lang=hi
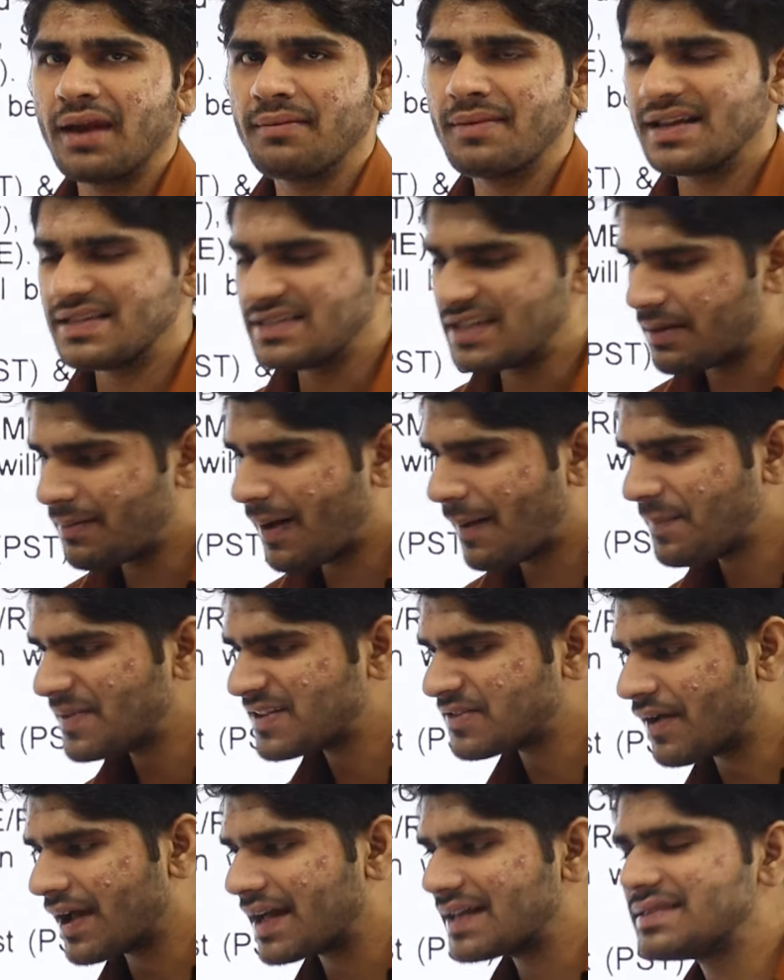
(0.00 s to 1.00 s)
बारे में जब आप
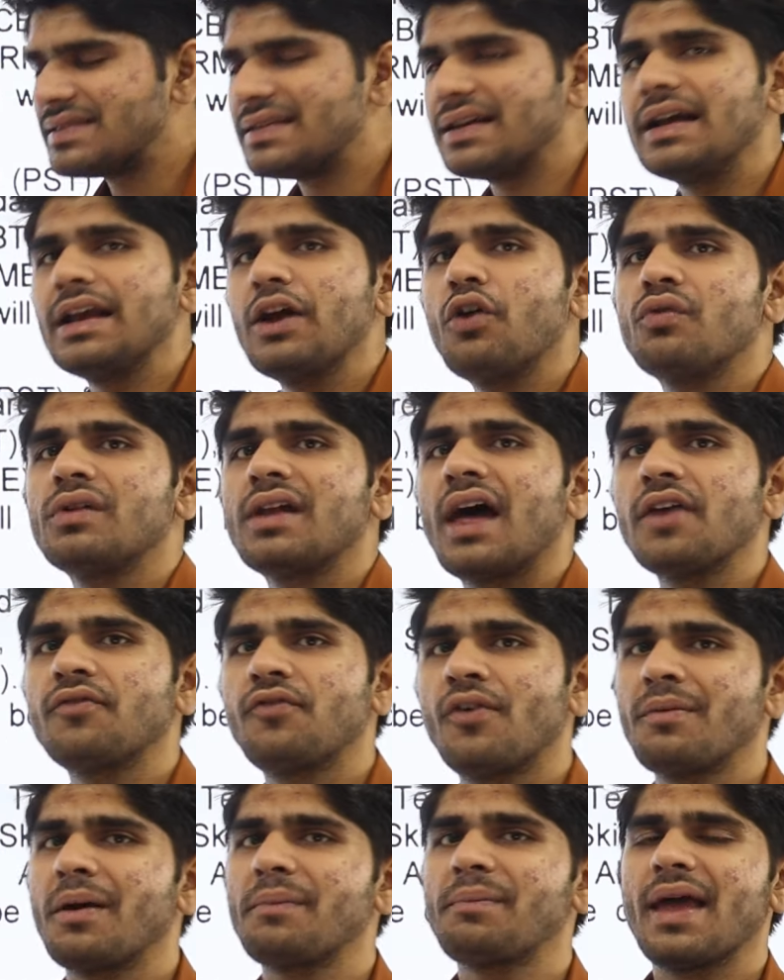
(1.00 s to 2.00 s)
इस वैकेंसी के लिए ऑनलाइन
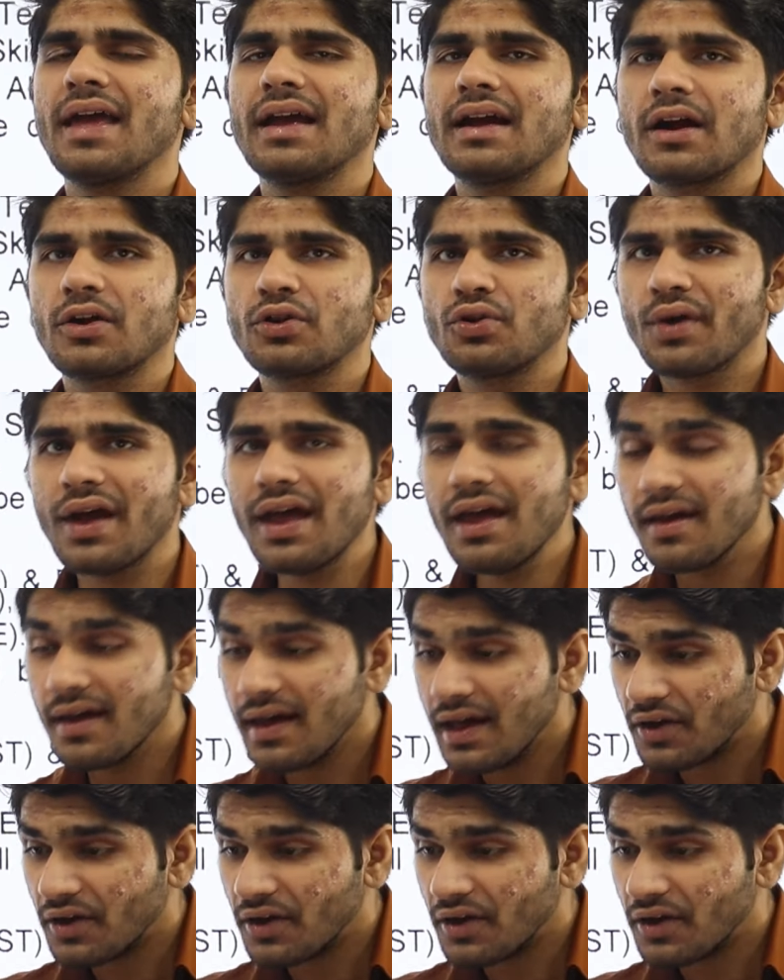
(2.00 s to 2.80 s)
फॉर्म अप्लाई कर दोगे